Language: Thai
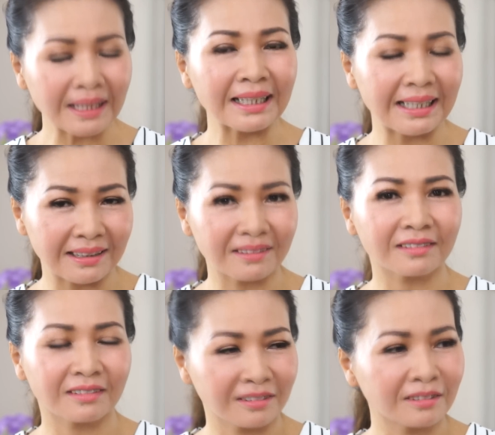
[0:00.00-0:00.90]
กค่ะ
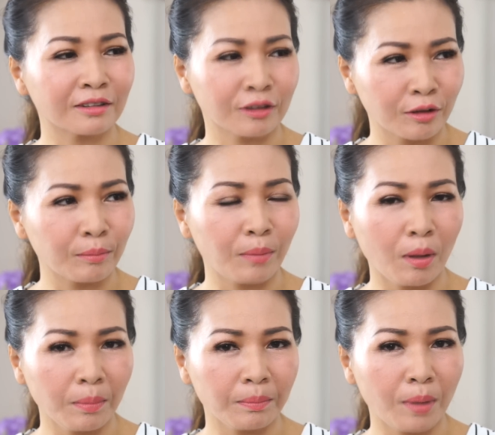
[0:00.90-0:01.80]
มากข
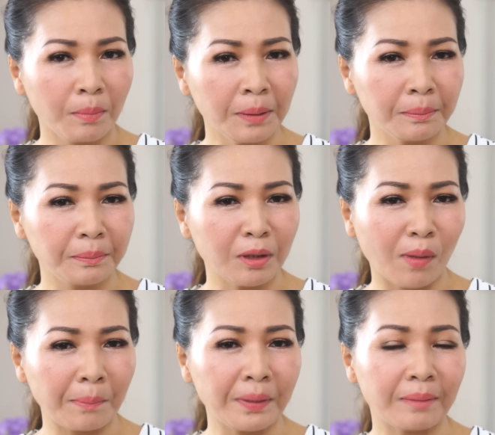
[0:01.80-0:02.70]
นาดไหนแล้วเพราะมันมี
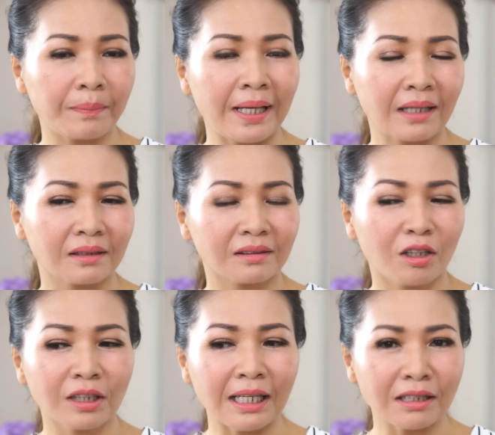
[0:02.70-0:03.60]
ความเปลี่ยนแปลง
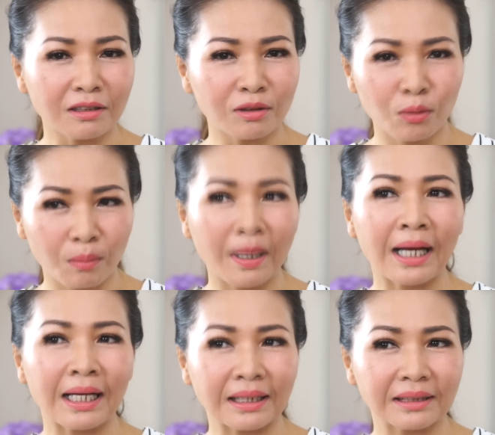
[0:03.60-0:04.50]
ค่อนข้างสูง
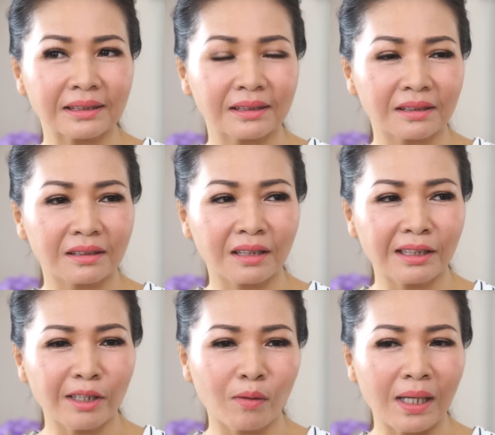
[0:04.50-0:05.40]
มาก ก็
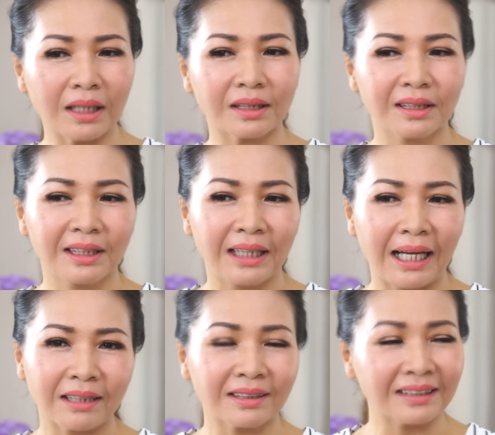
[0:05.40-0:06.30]
เรียกว่า
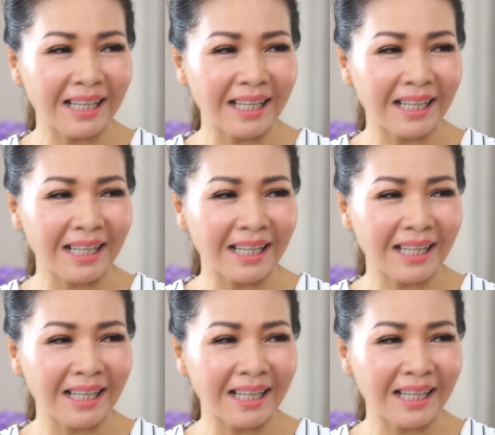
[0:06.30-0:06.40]
เกิน